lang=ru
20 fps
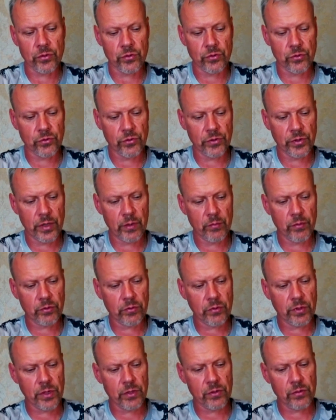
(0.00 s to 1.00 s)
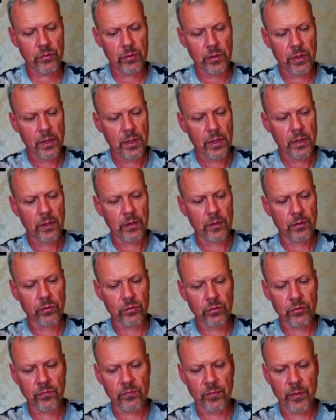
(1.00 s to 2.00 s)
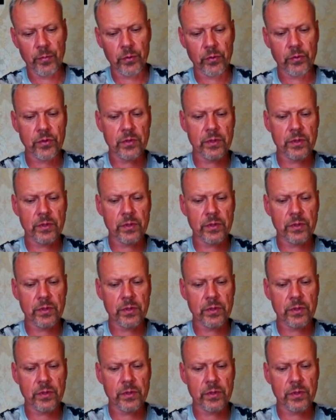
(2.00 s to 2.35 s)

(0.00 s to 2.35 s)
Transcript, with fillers: что еще на работу хожу. Тут вопрос